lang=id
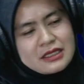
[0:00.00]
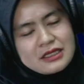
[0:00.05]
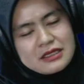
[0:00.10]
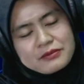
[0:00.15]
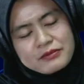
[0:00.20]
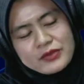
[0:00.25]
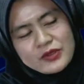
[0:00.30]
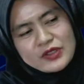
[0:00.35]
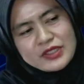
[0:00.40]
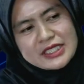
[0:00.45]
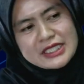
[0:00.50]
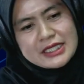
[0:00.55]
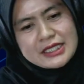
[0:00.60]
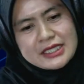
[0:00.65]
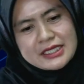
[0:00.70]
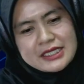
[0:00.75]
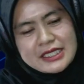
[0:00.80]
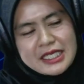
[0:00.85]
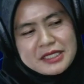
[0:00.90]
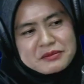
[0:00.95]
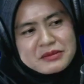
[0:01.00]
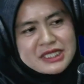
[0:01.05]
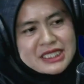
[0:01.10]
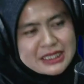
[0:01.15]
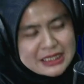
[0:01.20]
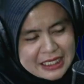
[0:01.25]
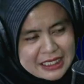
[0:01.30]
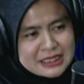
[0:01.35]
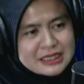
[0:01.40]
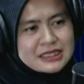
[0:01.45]
prodi
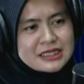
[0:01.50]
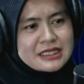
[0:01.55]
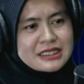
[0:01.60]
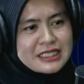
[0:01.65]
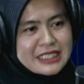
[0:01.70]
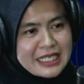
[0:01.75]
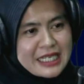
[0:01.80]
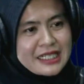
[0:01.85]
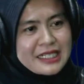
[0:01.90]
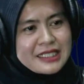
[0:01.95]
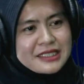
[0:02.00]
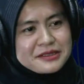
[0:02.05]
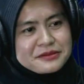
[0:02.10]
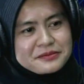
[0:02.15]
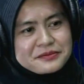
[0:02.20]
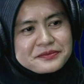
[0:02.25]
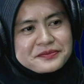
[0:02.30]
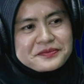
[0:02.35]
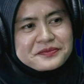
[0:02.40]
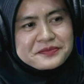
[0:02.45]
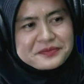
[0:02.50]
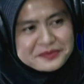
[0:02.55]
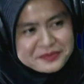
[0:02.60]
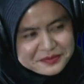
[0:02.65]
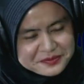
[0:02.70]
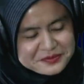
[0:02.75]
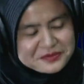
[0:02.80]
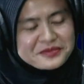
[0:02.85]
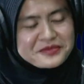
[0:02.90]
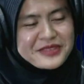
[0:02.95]
administrasi negara.
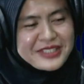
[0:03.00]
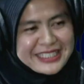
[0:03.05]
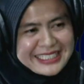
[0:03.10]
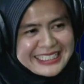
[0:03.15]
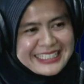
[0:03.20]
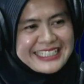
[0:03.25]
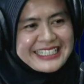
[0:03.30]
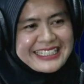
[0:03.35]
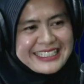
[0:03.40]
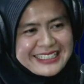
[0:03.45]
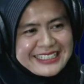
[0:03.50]
Administrasi iya. negara.